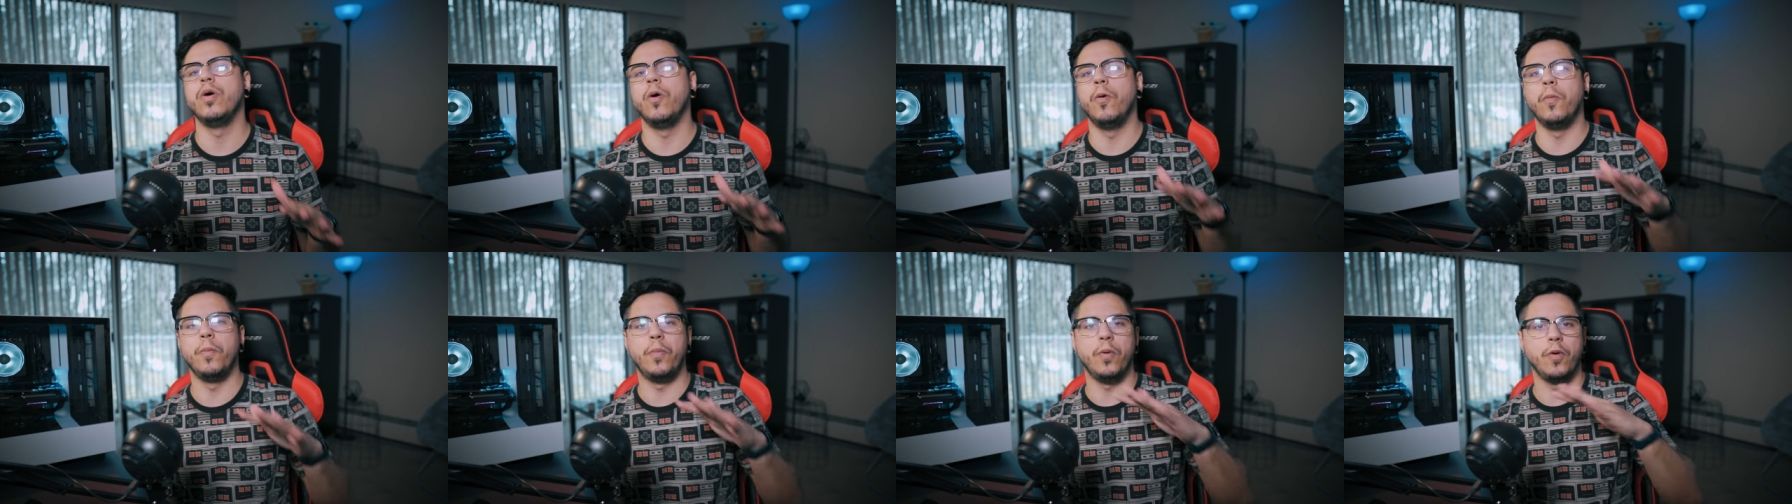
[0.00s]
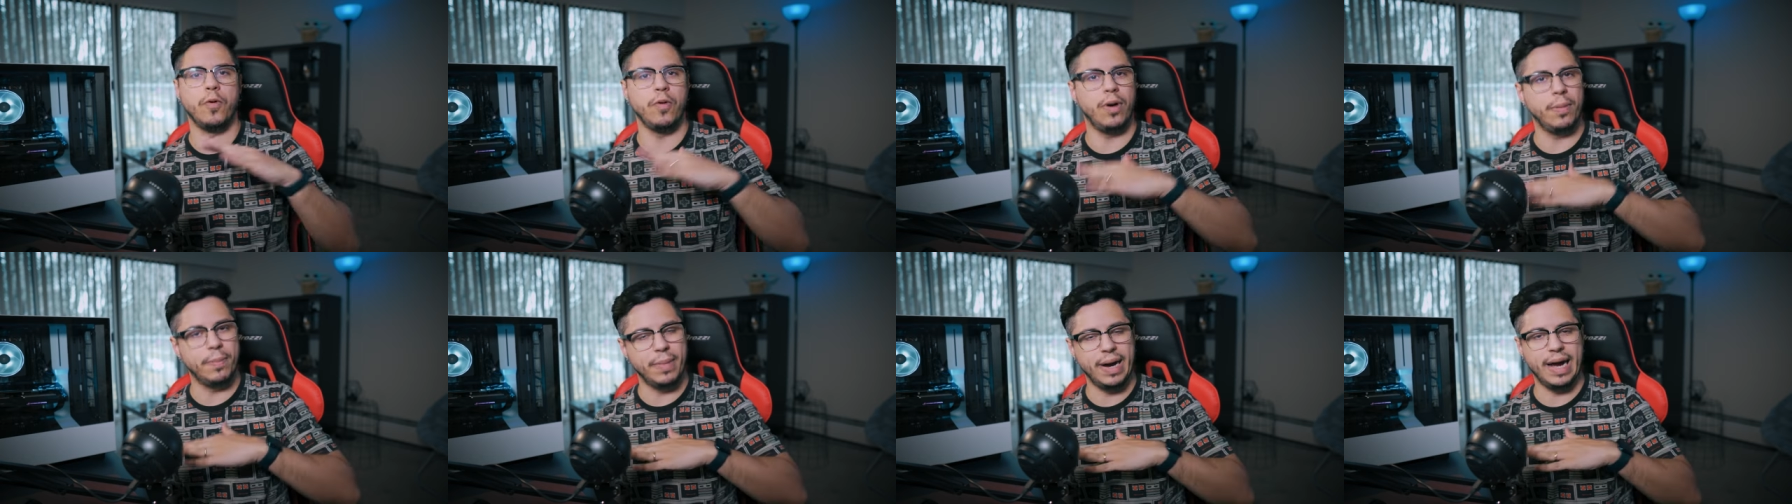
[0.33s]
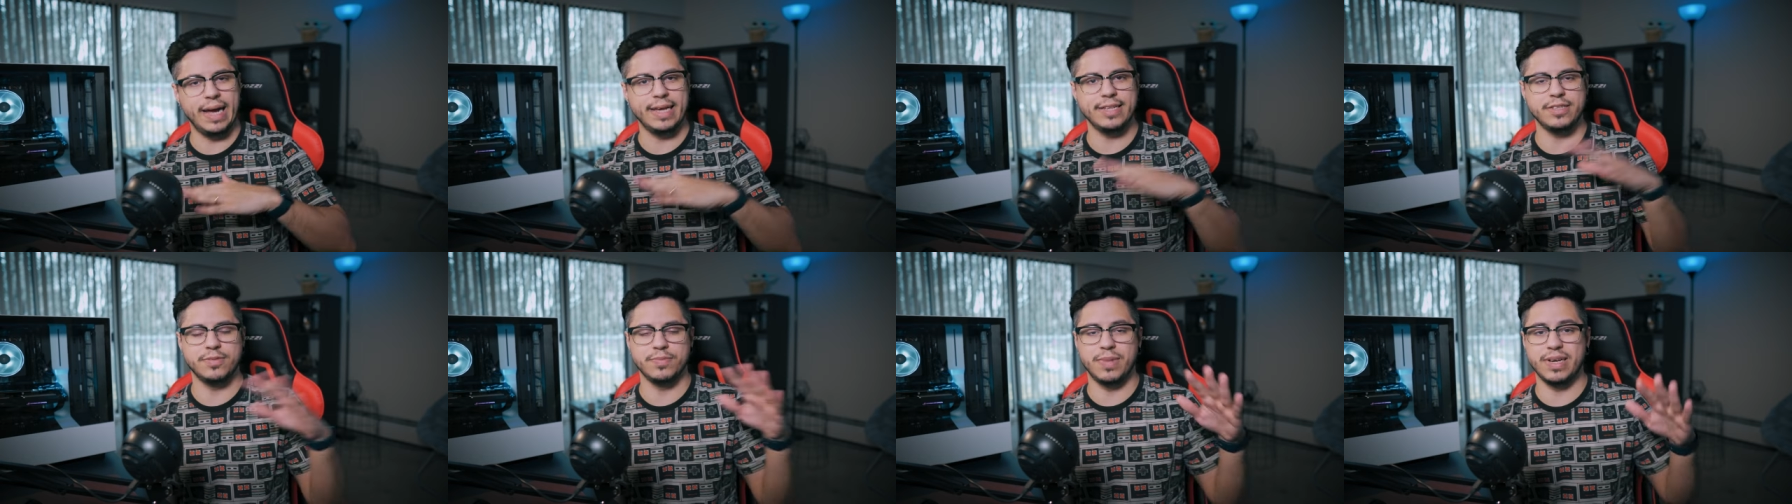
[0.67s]
um pouco a
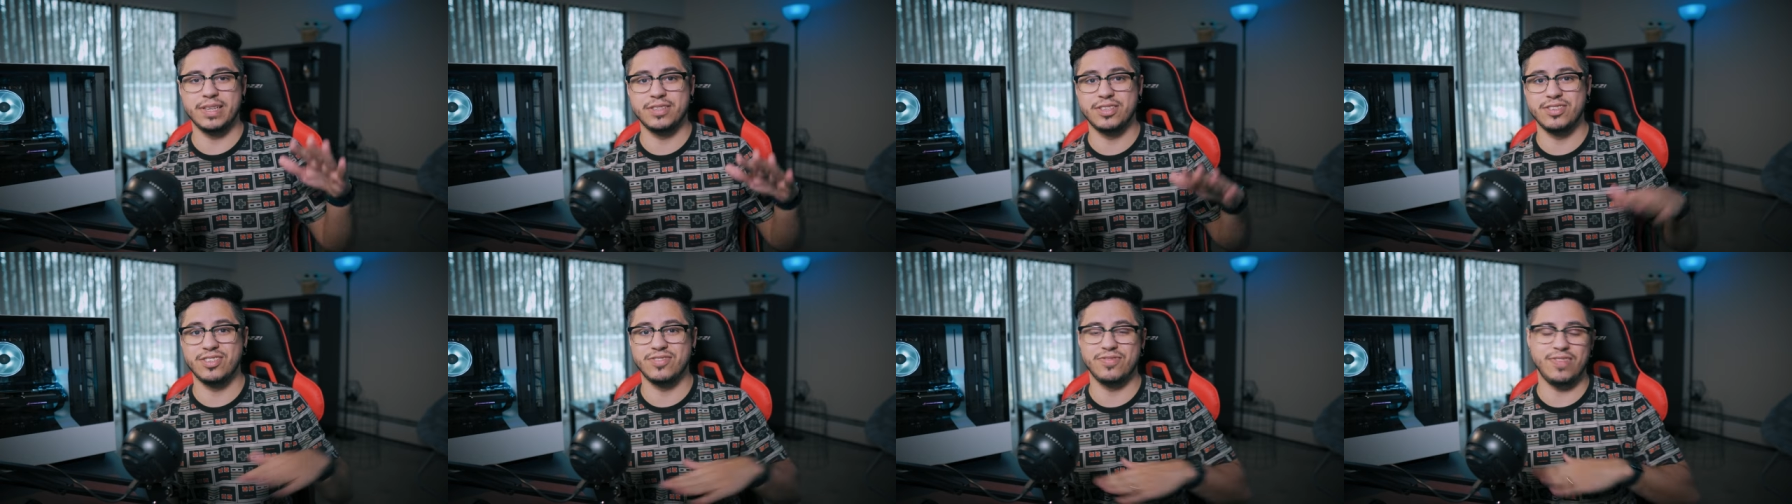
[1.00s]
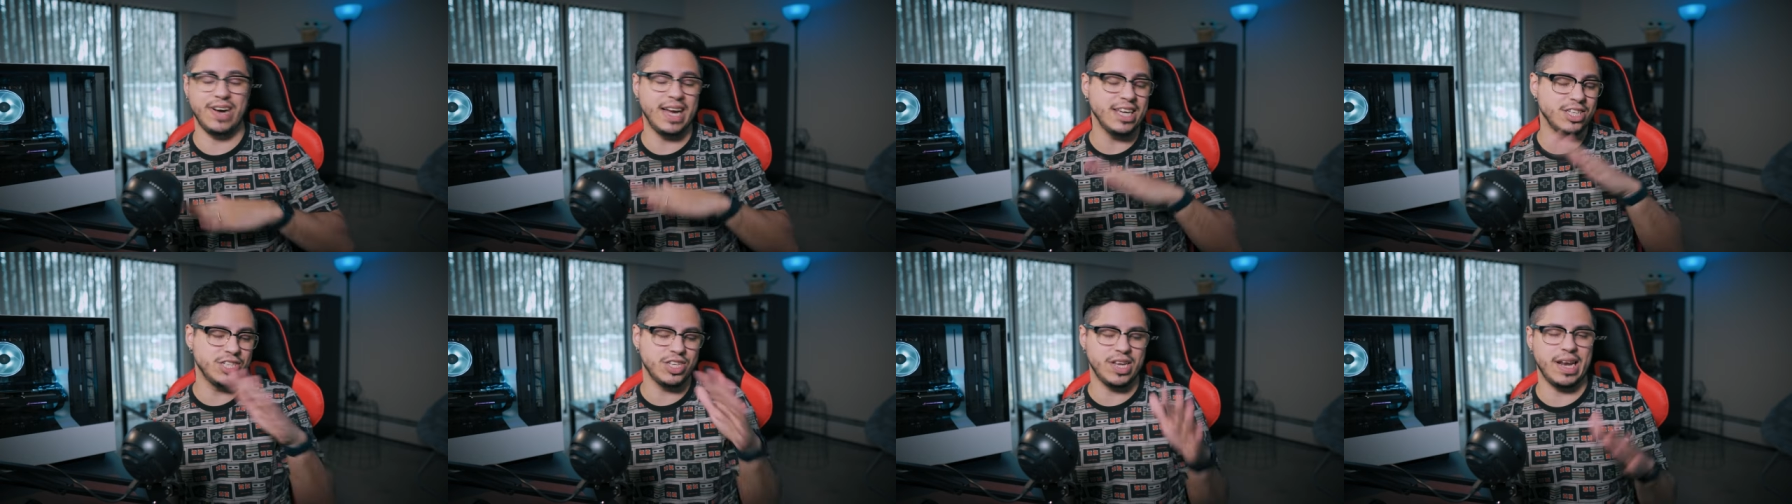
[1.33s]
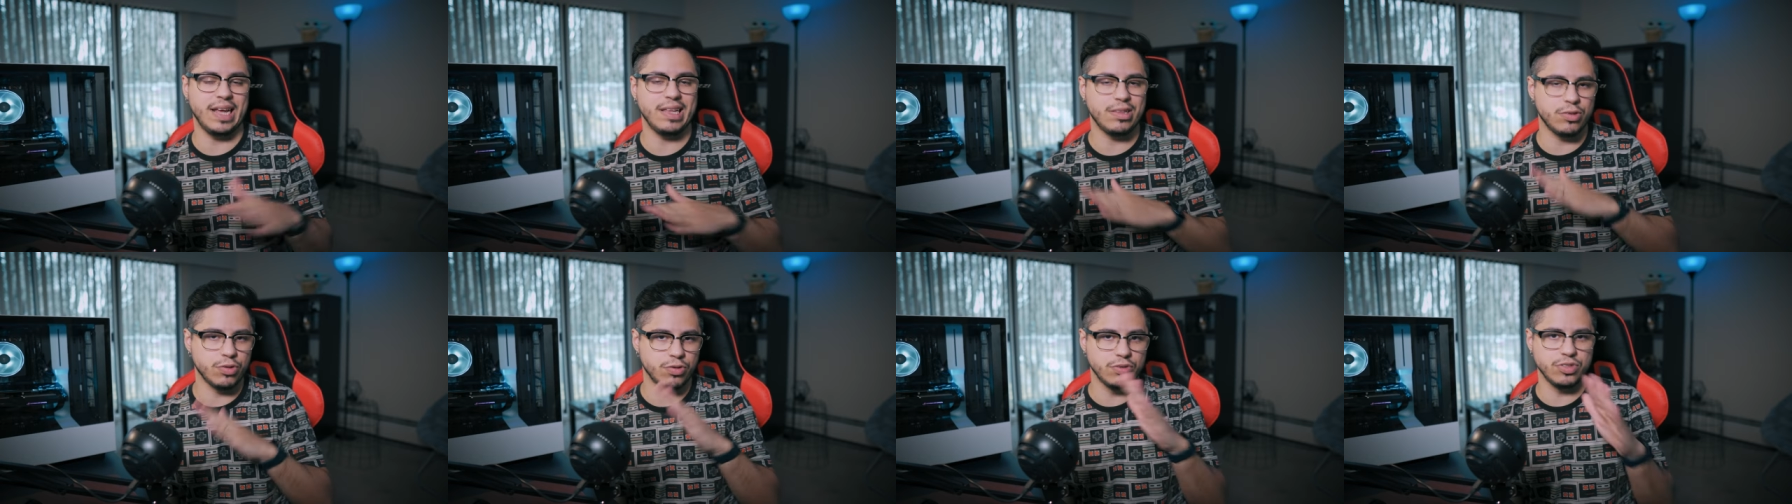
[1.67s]
mais, mas vai
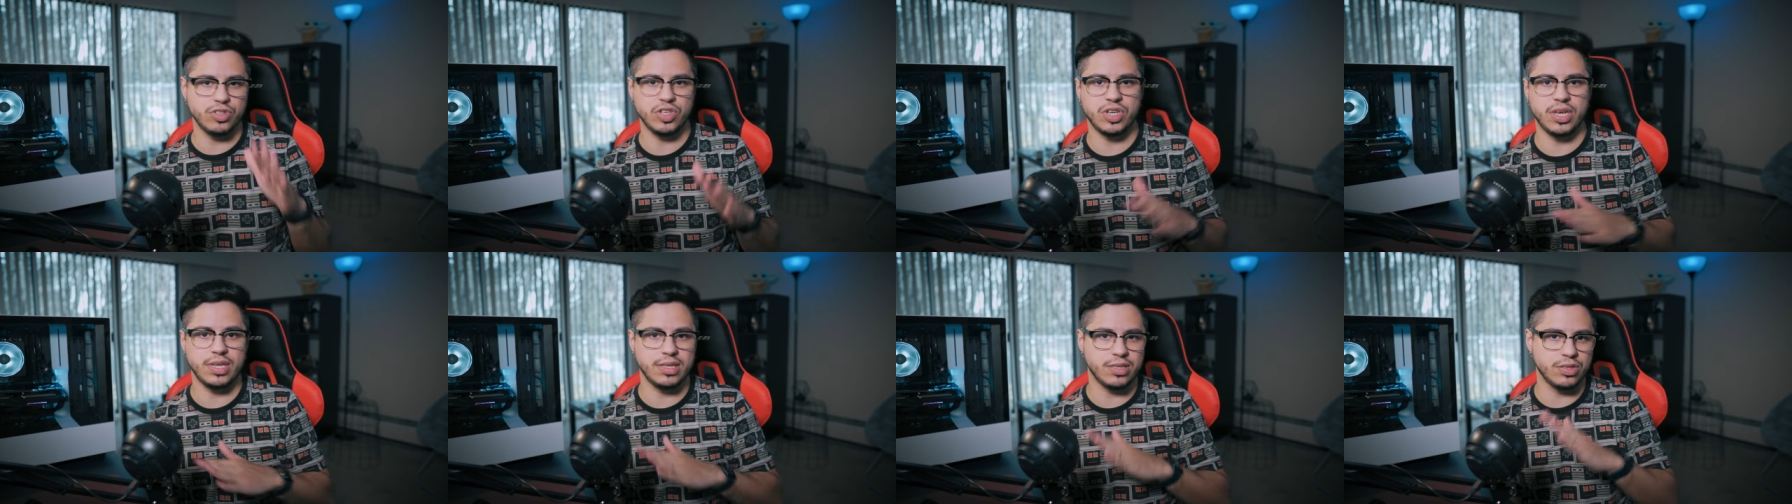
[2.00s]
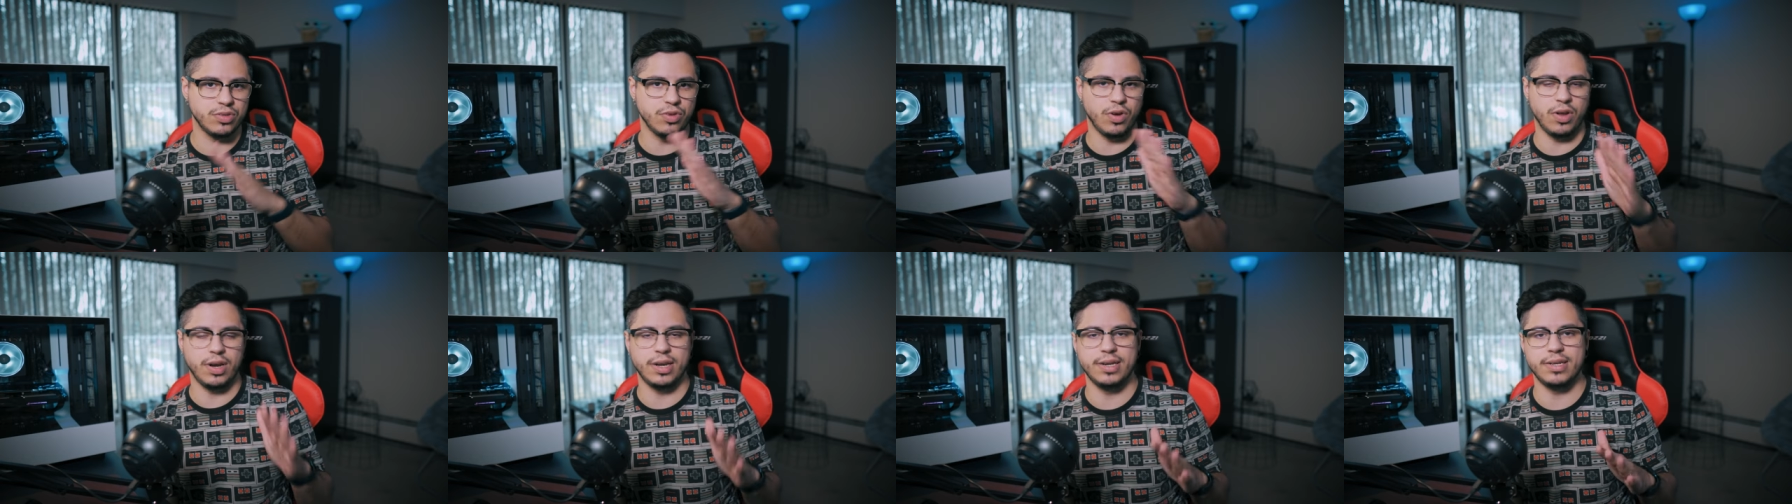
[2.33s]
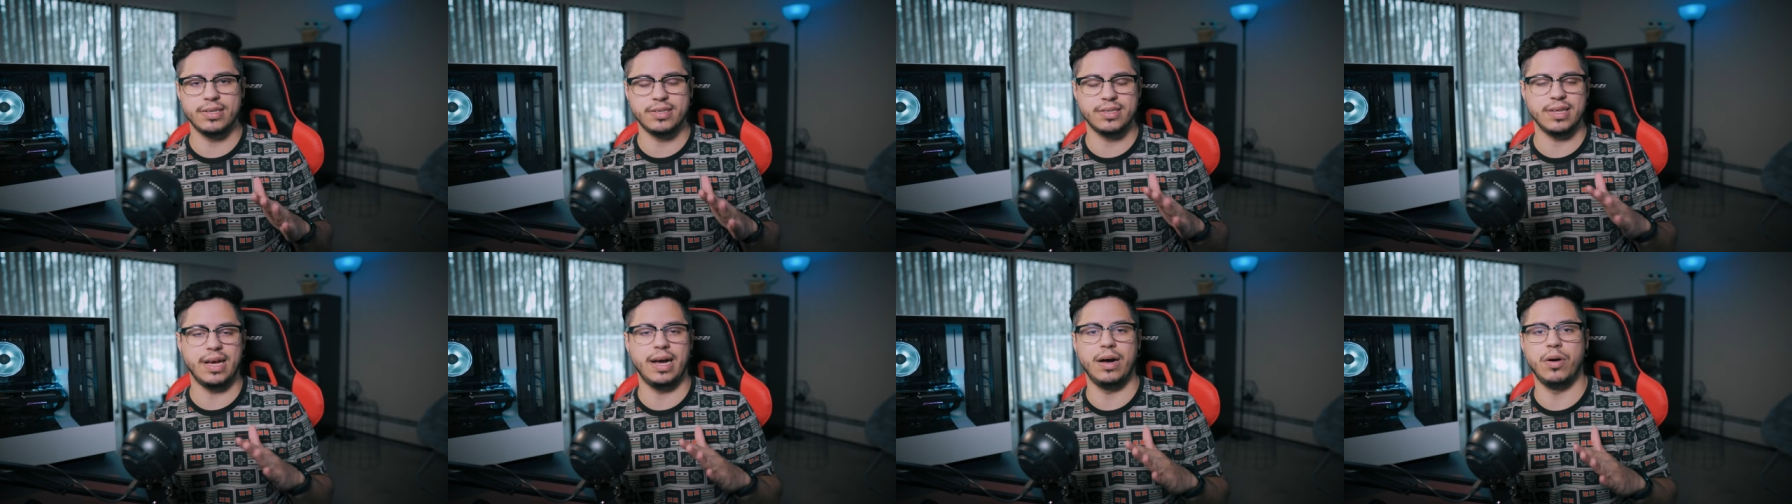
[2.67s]
gerar em torno de 15 dólares